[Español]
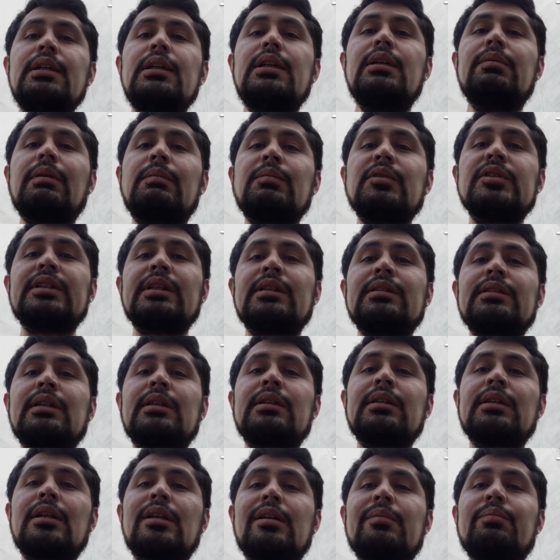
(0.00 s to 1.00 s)
Y vamos a
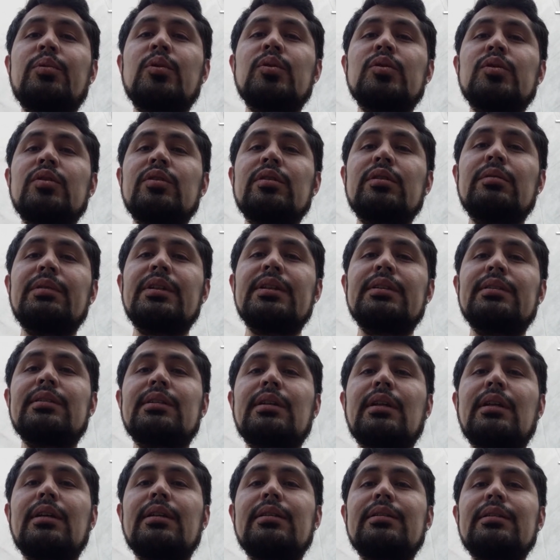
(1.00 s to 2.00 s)
entender el punto de
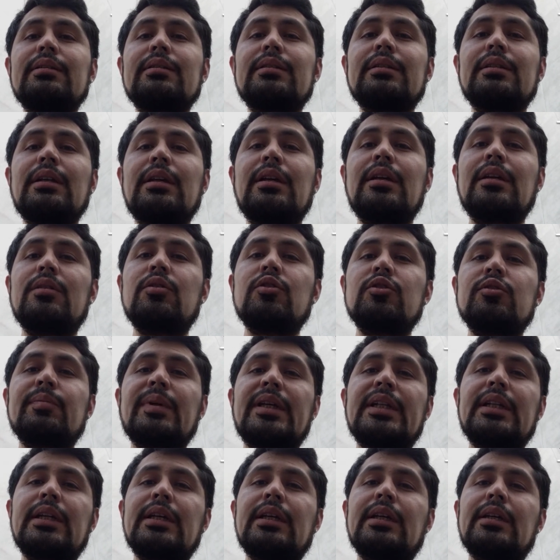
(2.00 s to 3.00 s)
vista de dos
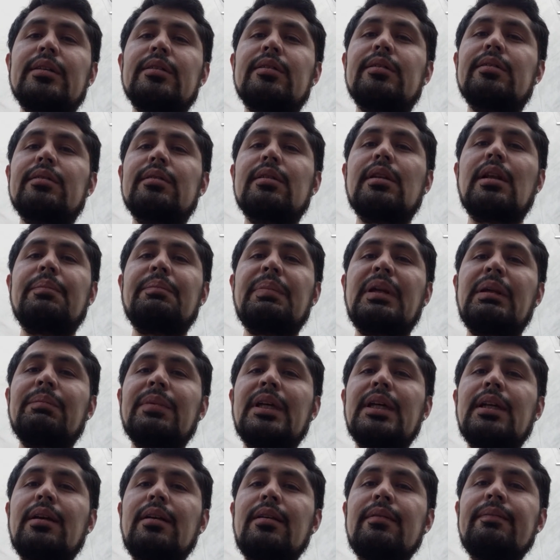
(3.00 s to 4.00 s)
maneras. La
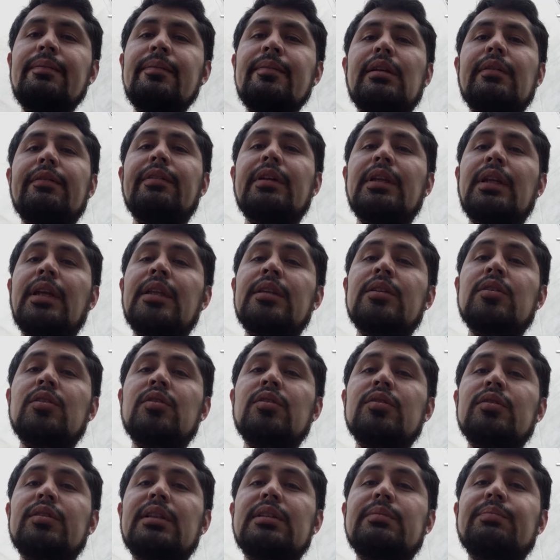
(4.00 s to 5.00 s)
primera,
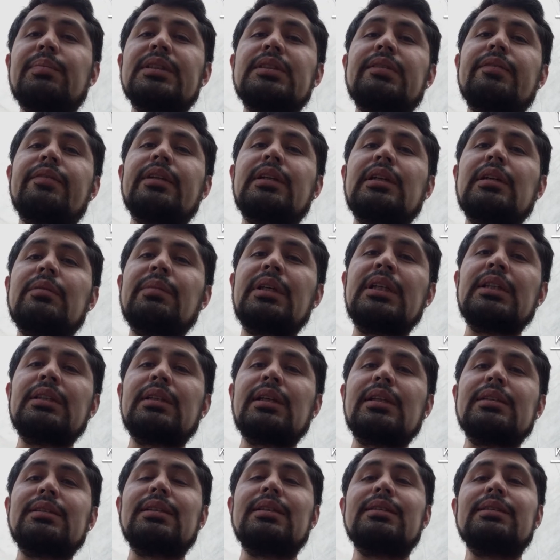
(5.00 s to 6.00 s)
refiriéndonos
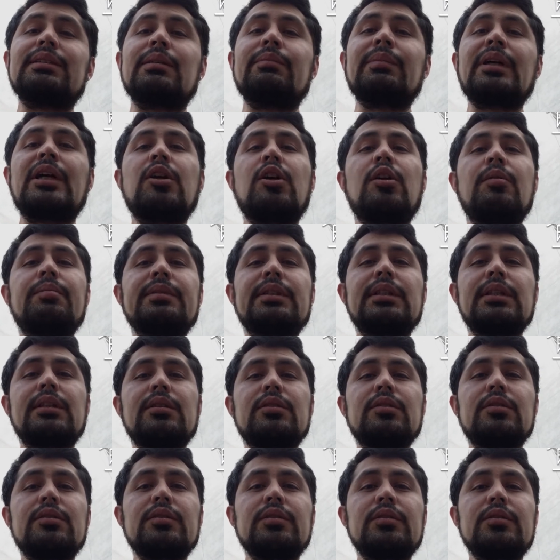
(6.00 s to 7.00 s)
específicamente al sistema
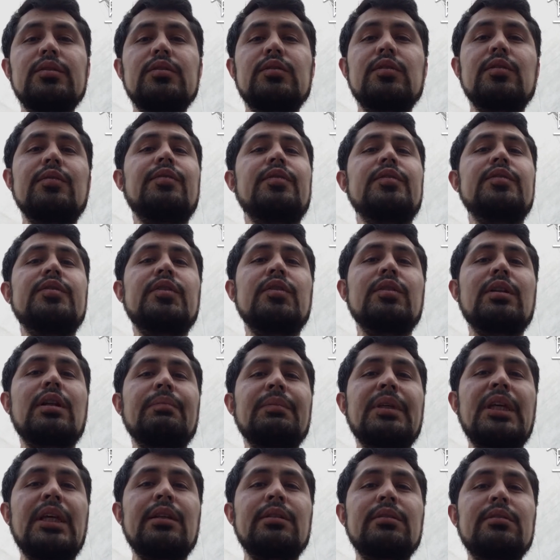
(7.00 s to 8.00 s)
óptico, su
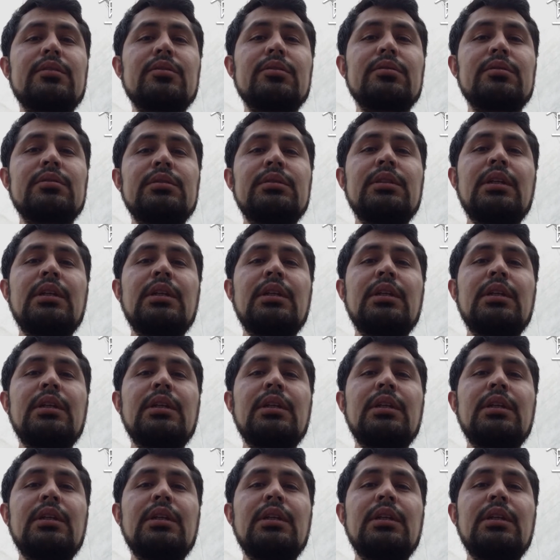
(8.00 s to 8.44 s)
funcionamiento